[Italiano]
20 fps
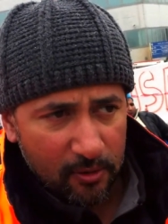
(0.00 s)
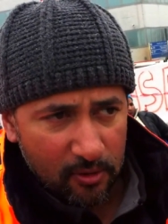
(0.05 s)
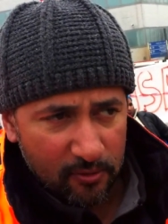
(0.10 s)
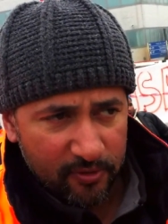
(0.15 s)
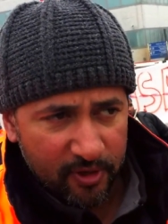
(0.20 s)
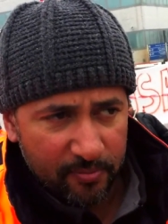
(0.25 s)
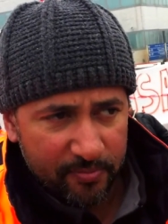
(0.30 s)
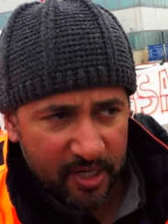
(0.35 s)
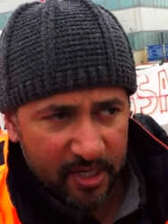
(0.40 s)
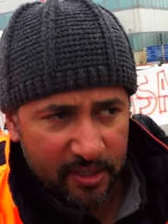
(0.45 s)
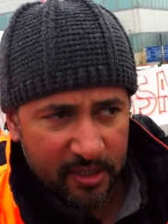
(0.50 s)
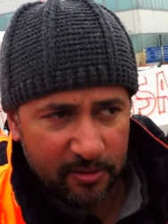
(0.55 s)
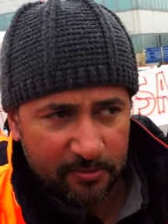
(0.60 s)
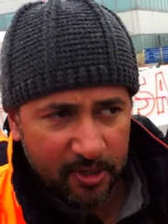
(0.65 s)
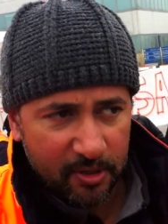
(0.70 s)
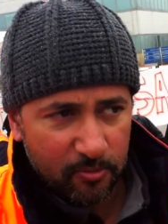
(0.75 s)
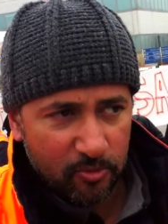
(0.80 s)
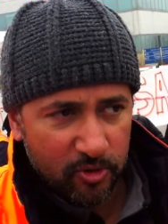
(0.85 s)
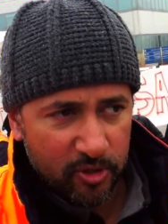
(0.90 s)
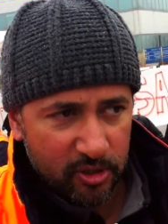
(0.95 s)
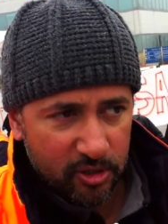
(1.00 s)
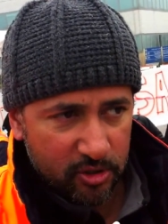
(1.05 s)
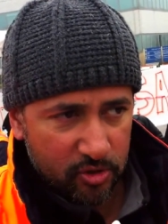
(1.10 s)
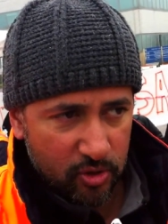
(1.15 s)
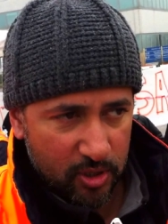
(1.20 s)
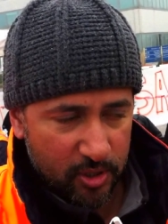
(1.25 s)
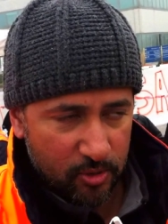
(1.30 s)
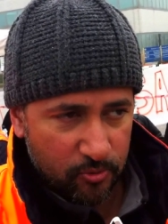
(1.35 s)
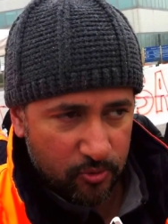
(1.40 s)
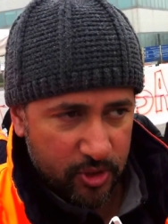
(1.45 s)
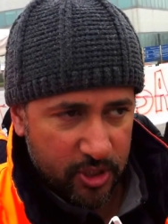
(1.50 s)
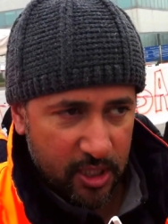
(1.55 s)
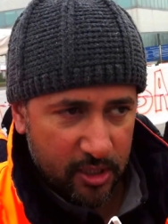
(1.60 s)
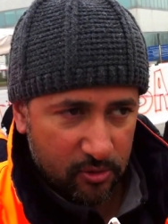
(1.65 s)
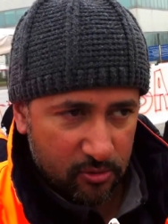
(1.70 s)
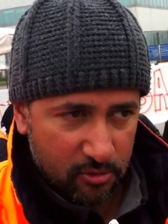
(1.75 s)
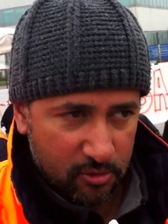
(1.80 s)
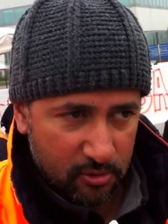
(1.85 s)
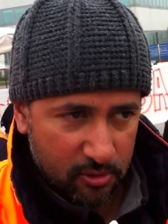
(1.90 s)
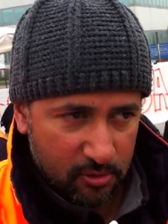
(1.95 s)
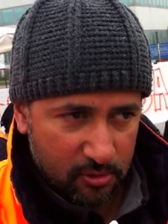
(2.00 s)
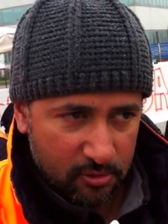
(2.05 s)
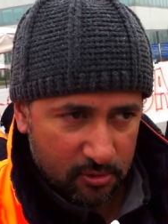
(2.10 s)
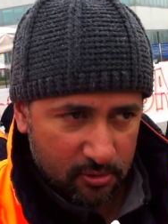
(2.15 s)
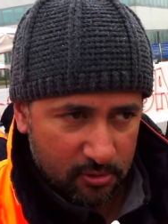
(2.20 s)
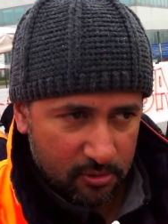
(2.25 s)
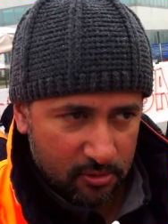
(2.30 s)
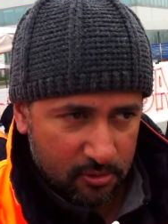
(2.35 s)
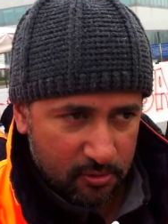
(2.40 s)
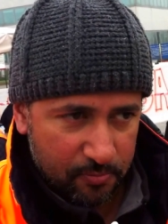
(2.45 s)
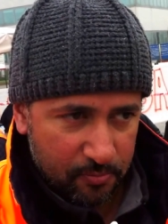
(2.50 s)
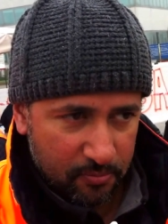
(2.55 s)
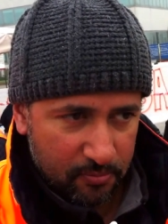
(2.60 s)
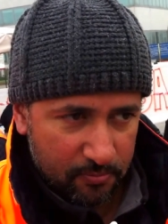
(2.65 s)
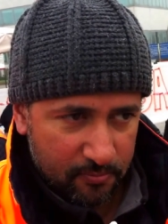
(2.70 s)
Ovviamente abbiamo annunciato eh,